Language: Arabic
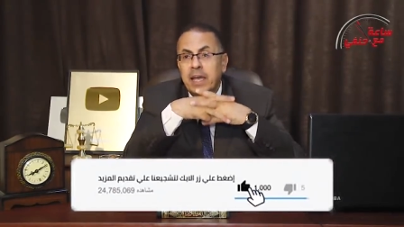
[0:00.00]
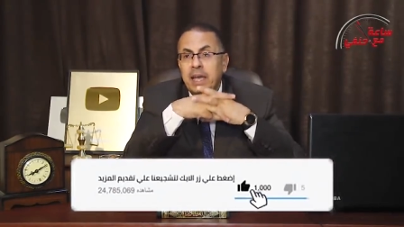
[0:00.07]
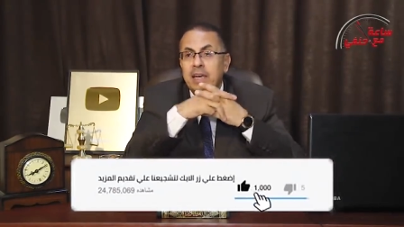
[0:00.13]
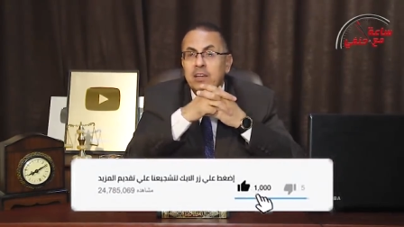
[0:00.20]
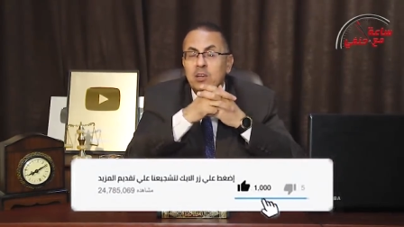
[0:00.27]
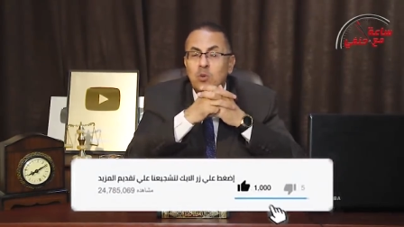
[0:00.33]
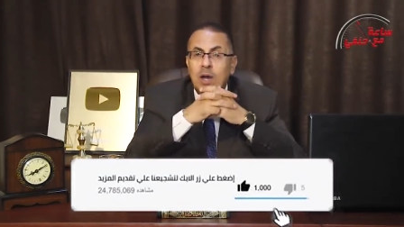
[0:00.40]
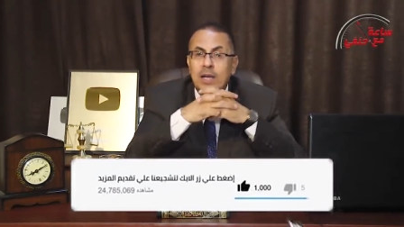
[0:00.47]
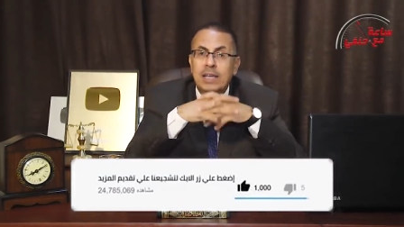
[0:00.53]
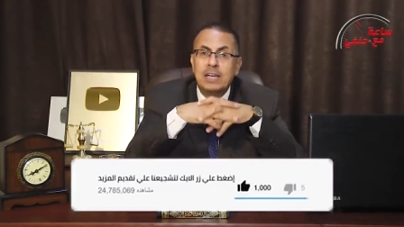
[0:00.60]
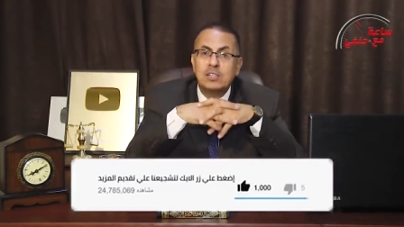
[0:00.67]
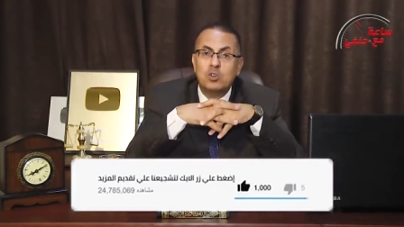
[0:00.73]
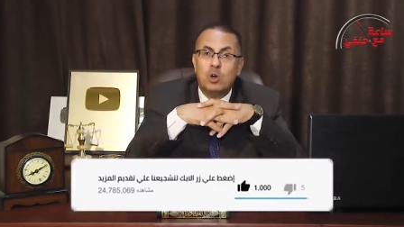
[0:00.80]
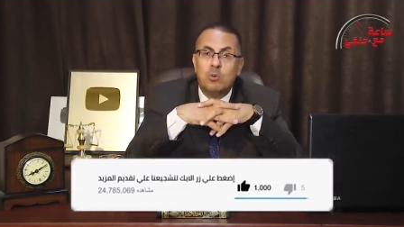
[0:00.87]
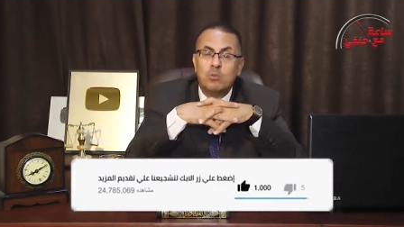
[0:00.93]
خلي ان واحد
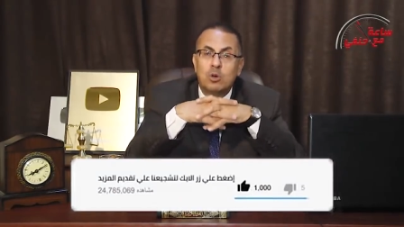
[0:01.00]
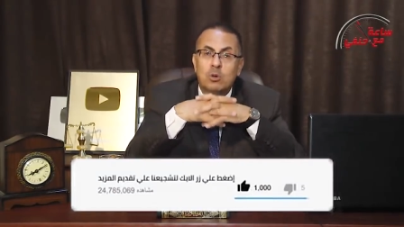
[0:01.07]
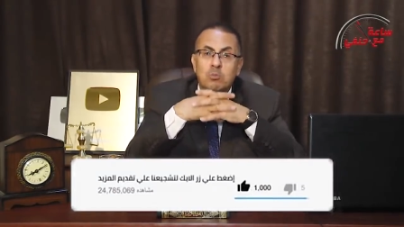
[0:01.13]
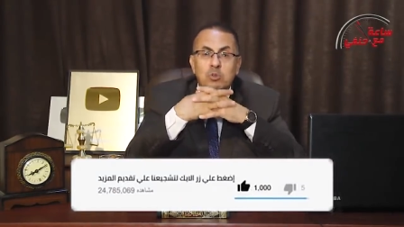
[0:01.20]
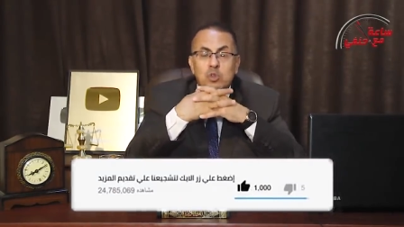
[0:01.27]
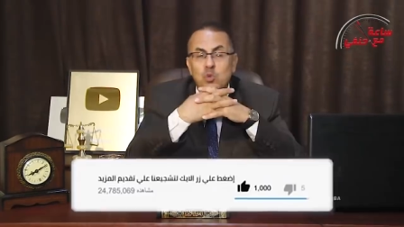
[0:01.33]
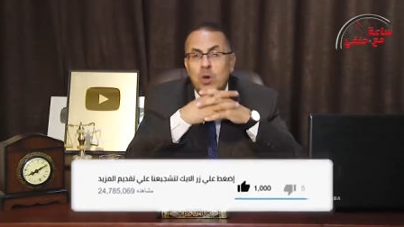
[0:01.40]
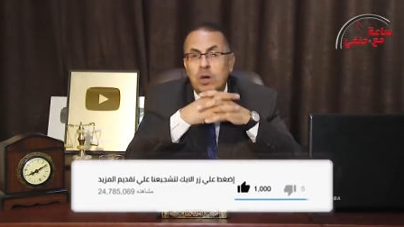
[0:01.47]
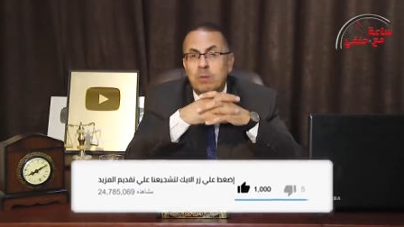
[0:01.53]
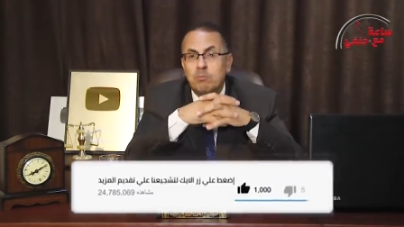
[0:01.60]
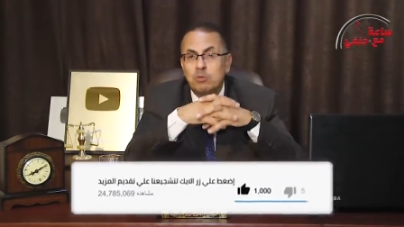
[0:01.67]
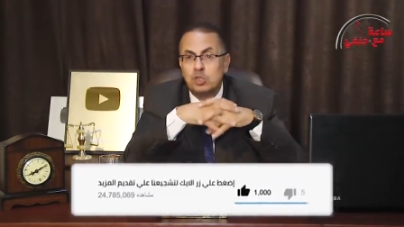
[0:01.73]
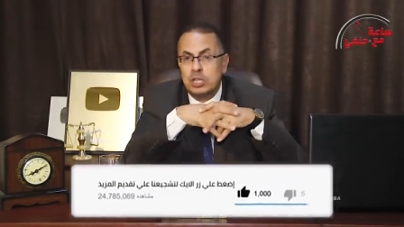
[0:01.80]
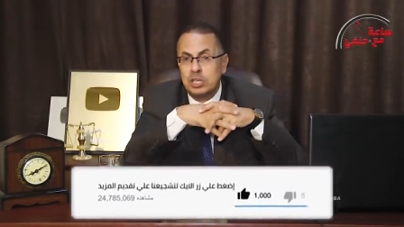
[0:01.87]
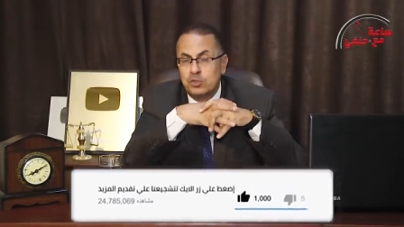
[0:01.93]
عايز يروح مشوار
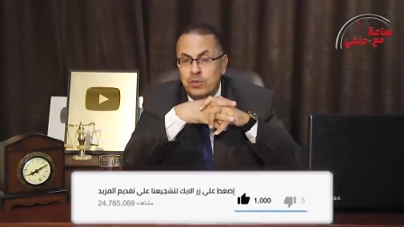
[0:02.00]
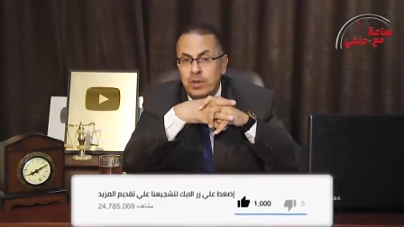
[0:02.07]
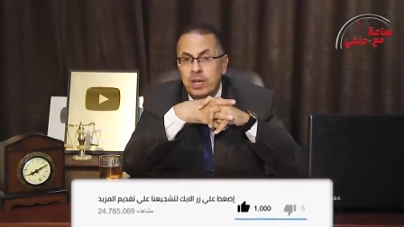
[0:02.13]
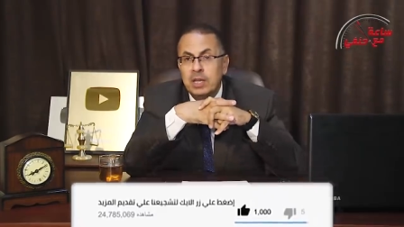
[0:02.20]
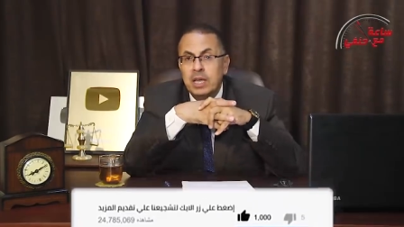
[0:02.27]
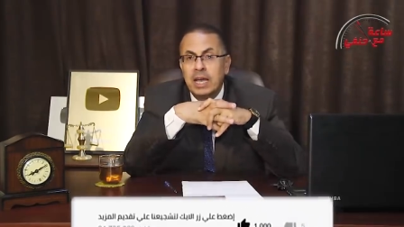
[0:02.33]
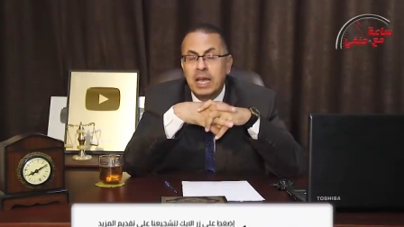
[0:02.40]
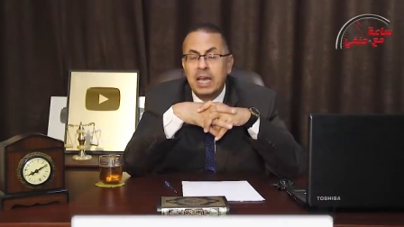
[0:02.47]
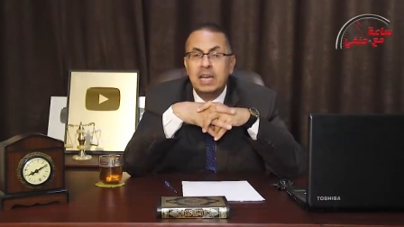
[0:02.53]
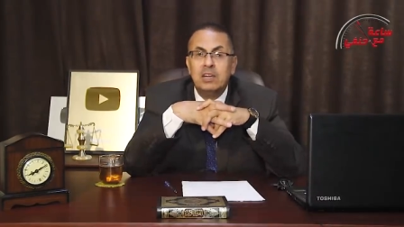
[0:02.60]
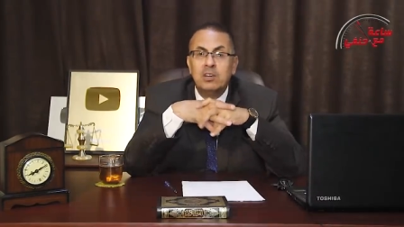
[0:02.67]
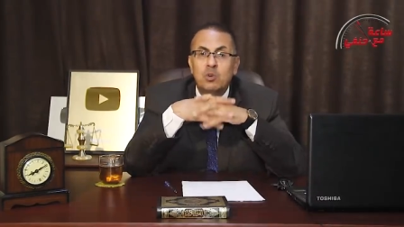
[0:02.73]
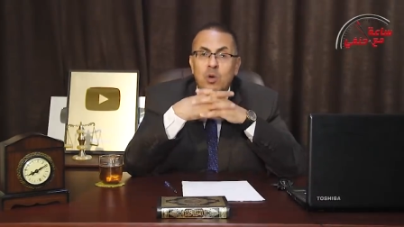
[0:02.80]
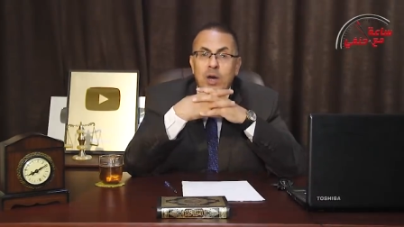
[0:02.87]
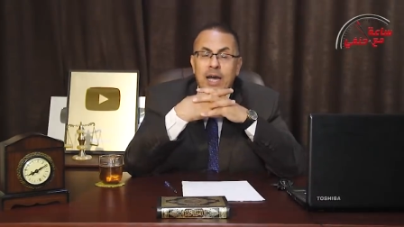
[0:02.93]
مستشفى خلي
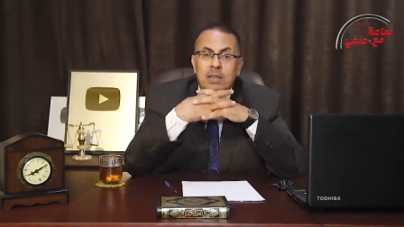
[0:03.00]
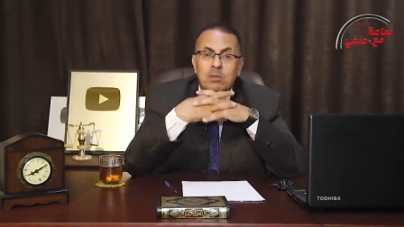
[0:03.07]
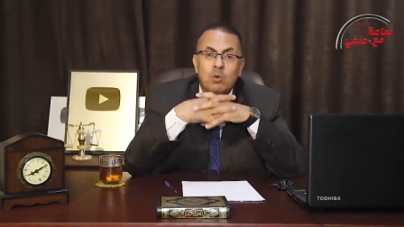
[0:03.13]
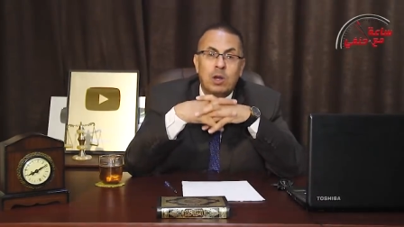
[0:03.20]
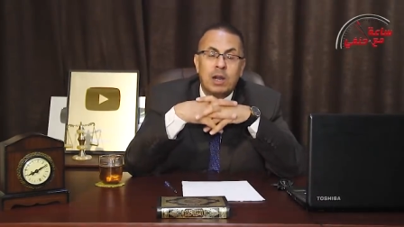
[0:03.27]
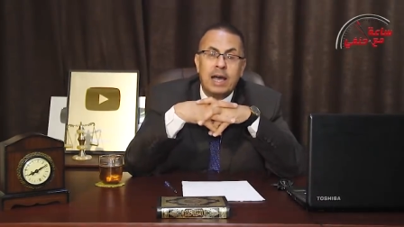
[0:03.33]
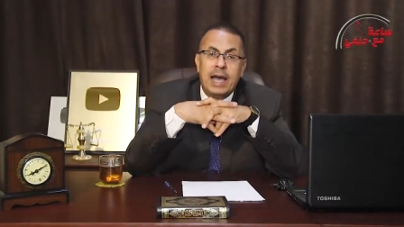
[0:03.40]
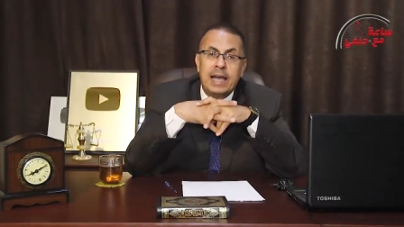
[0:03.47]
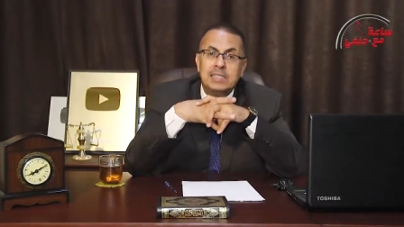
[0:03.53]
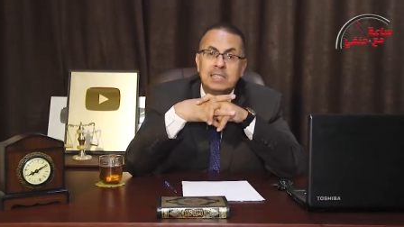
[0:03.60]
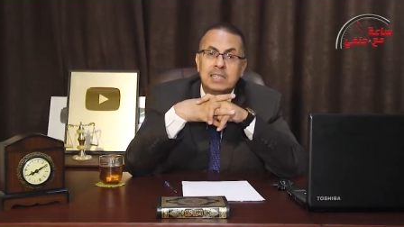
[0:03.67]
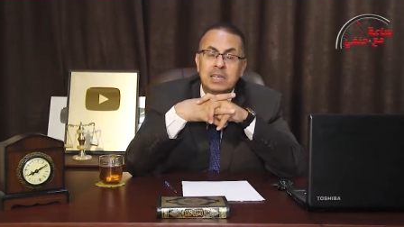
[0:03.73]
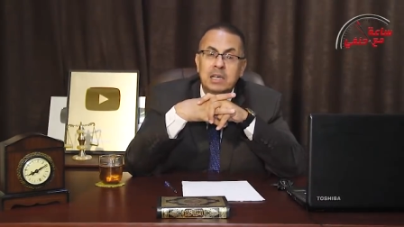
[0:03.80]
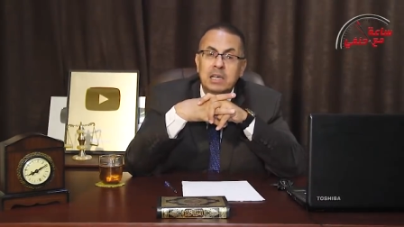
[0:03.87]
ان واحد وراها عايز